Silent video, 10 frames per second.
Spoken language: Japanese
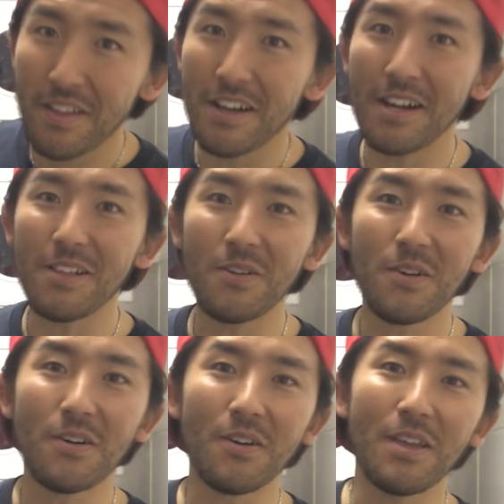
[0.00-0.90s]
あ
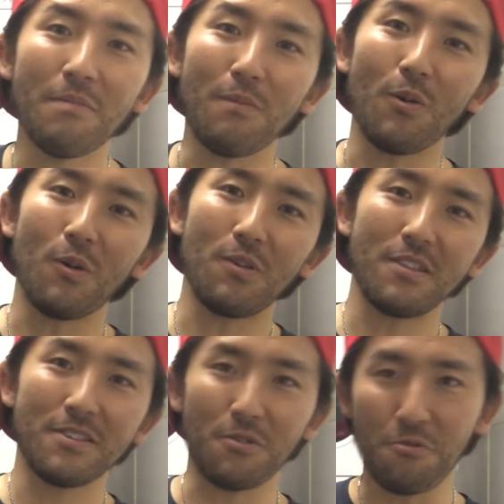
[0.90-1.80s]
の今もう、
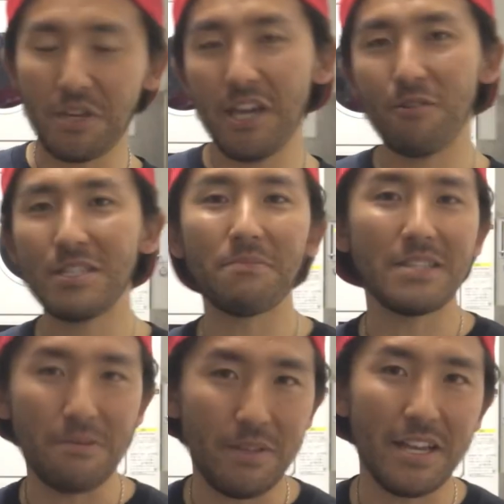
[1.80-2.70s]
そういう受け入れをしてま
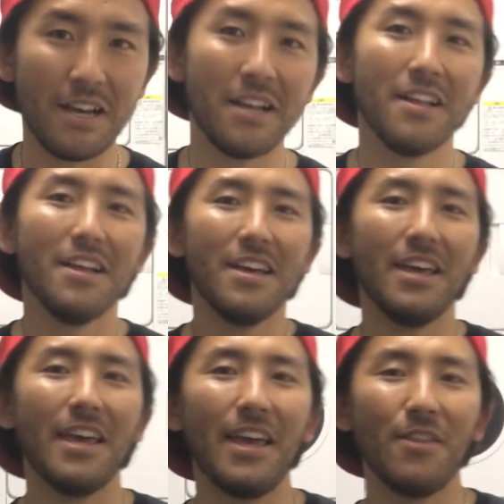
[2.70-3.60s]
せんみたいな、
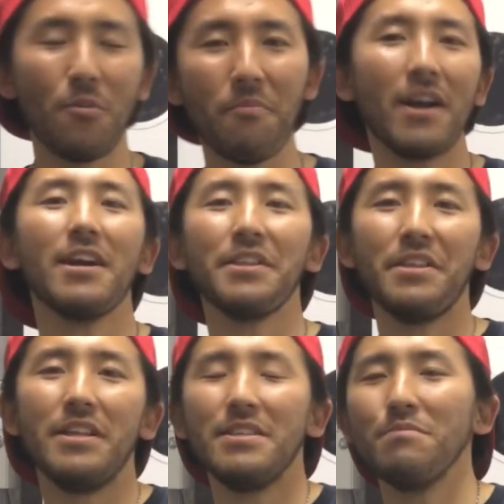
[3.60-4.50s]
えー、のばっかり
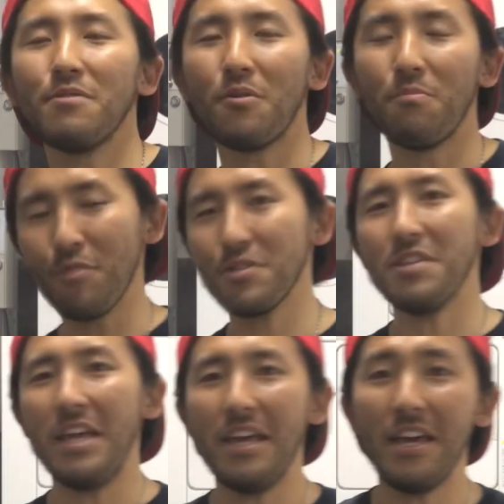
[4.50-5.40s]
で、全部、こう、ボツ
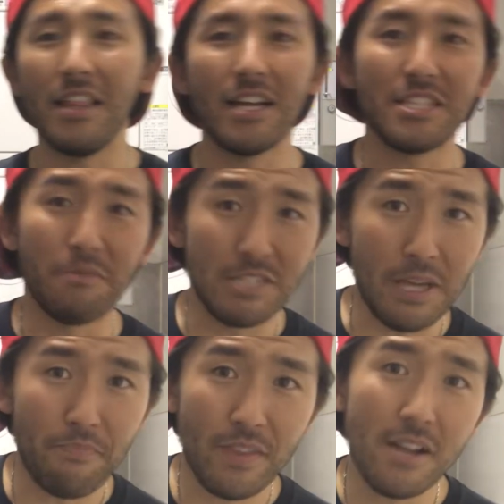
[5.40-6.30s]
に、えなっちゃいまし
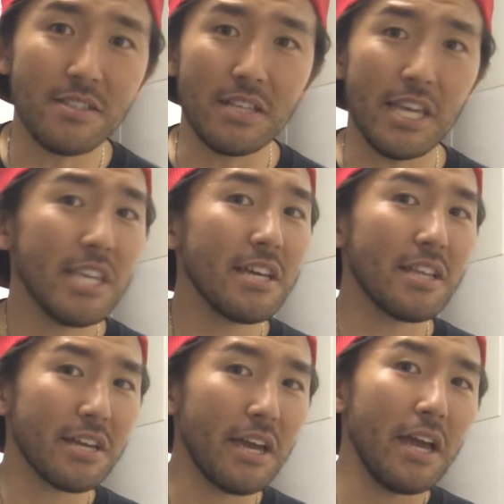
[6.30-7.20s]
た。ただですね、一件
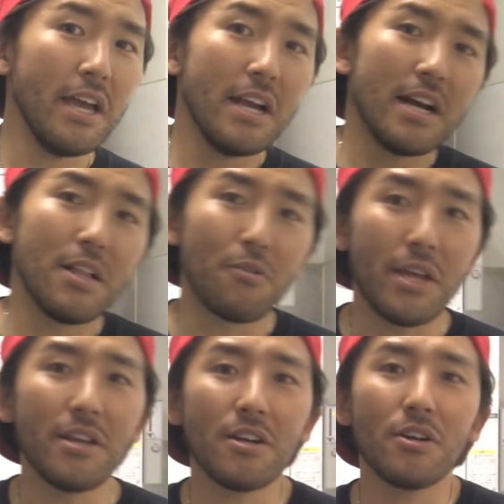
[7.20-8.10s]
だけ、あの、
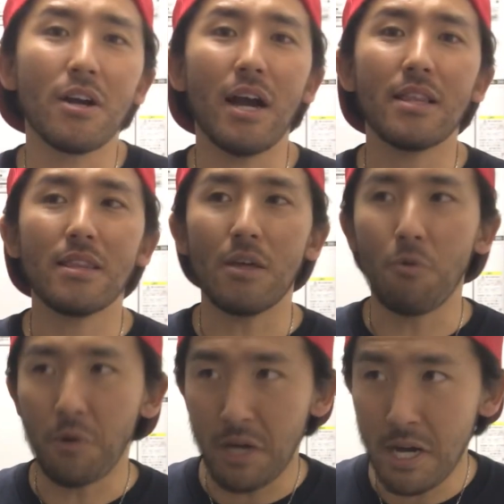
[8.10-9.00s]
連絡があった
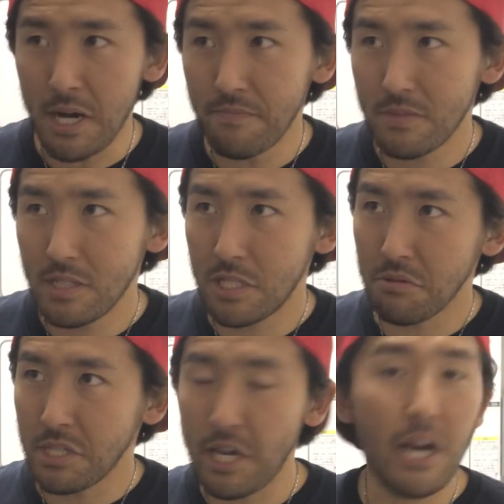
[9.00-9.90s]
のが、実
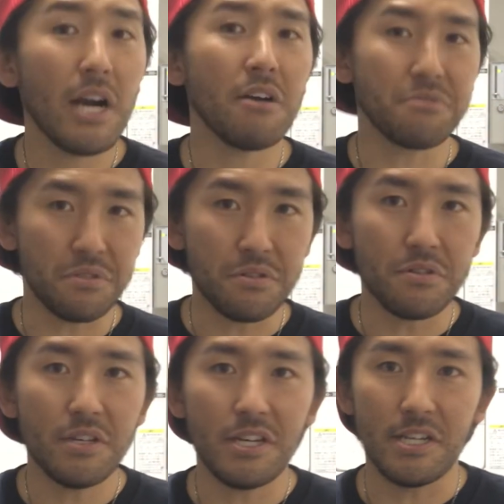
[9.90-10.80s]
はシェアハウス、
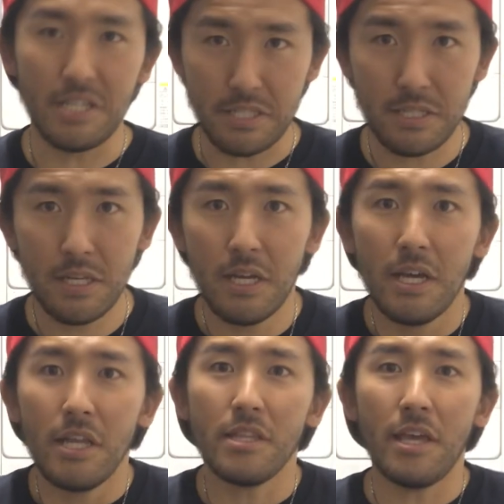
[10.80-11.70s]
えです。
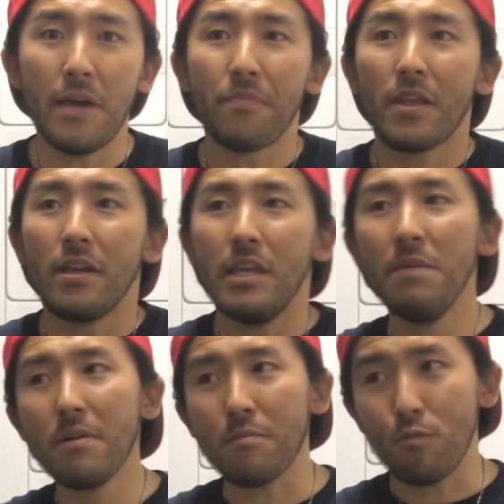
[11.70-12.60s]
で、
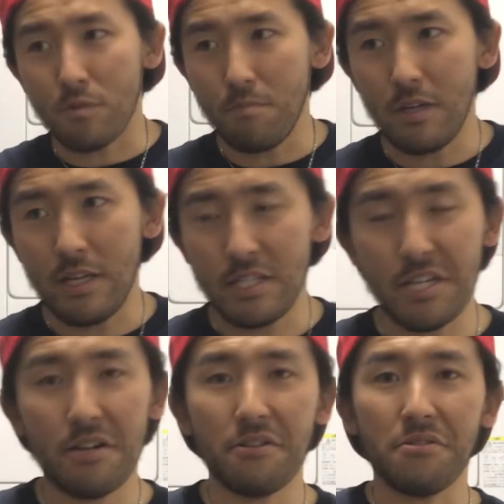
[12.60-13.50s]
今も、えー、
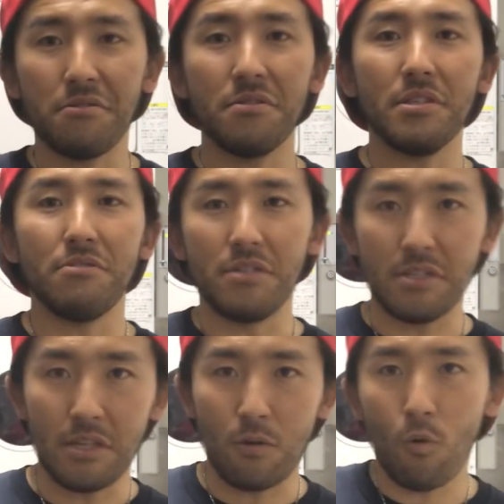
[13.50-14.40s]
シェアハウスに住んでるんで
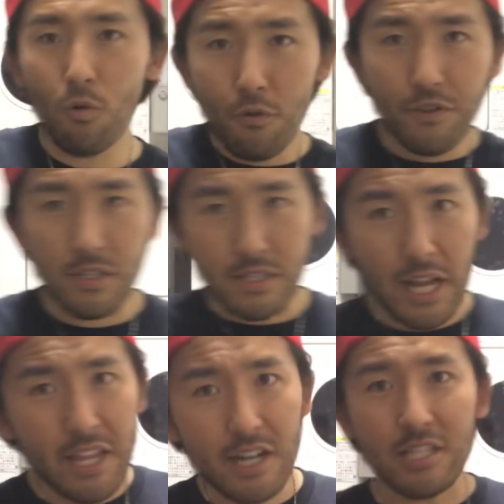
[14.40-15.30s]
すけど、この2つ
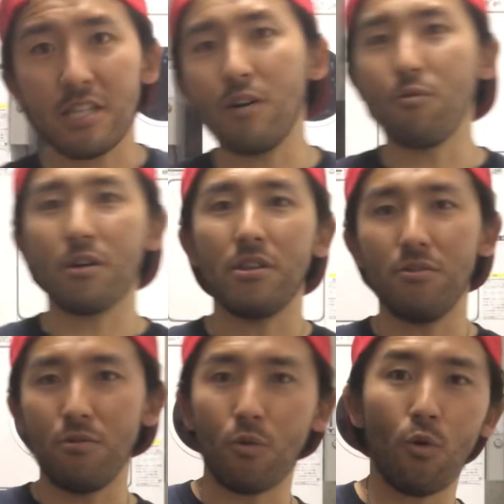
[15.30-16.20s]
何が違うのかっ
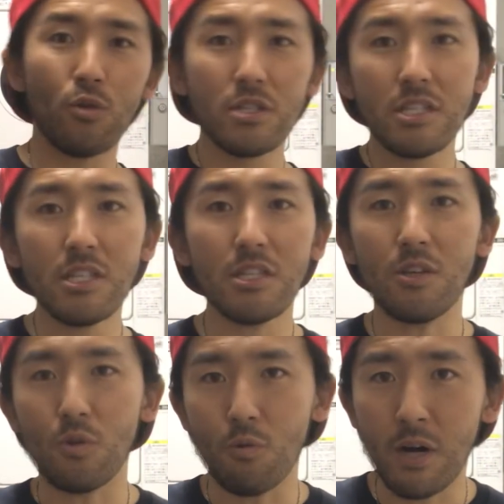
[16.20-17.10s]
ていうと、こっちっ
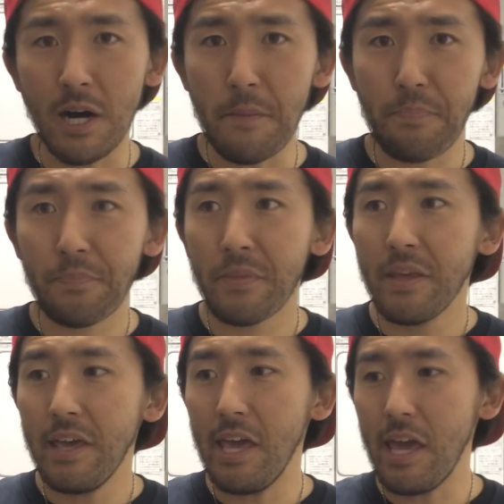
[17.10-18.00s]
ていうのは、
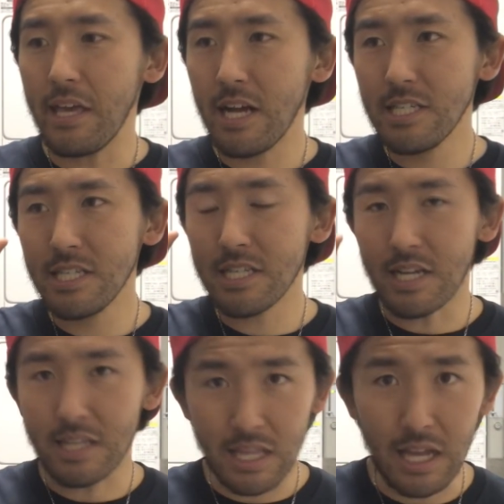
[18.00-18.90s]
えー、家賃
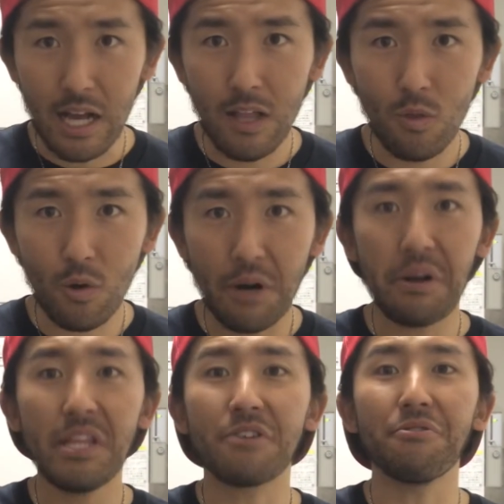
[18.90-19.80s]
がただの代
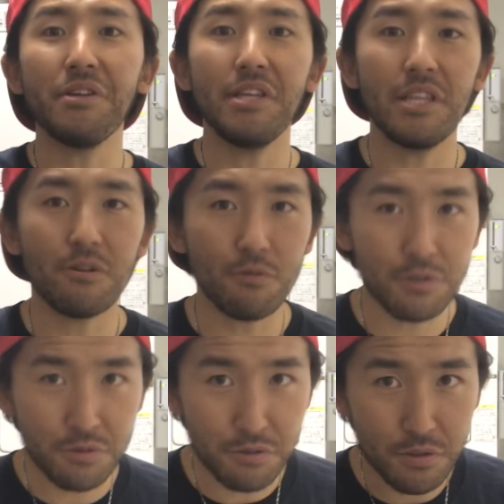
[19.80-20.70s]
わりにクリーニングを
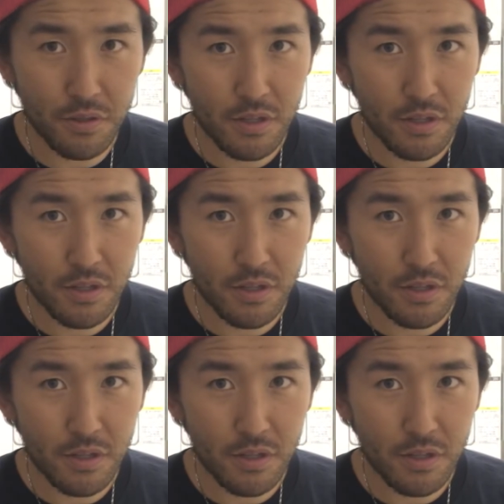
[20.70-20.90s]
するっ